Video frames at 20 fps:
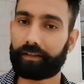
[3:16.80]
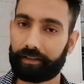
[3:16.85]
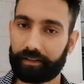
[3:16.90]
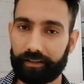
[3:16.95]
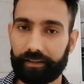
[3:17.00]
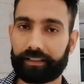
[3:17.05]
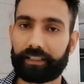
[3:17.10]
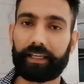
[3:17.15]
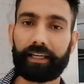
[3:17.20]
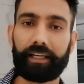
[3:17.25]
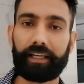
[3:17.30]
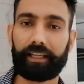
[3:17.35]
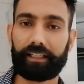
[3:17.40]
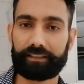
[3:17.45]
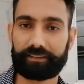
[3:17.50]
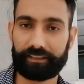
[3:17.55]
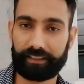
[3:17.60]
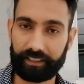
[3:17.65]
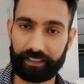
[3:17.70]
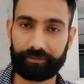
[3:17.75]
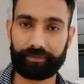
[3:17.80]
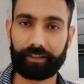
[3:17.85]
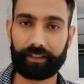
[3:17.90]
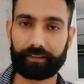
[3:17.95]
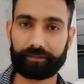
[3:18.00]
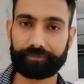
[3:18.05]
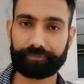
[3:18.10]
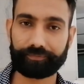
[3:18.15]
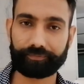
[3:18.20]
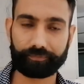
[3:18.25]
ये शरीफ है
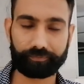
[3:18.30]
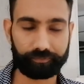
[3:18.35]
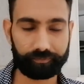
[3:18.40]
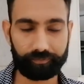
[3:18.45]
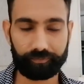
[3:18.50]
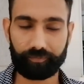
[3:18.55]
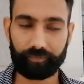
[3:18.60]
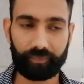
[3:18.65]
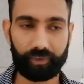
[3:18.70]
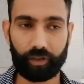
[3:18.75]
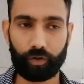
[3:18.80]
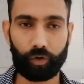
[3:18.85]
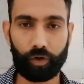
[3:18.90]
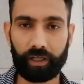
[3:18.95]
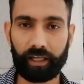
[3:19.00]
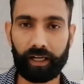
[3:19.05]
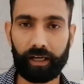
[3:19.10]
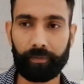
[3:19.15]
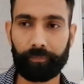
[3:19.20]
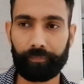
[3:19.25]
हो गया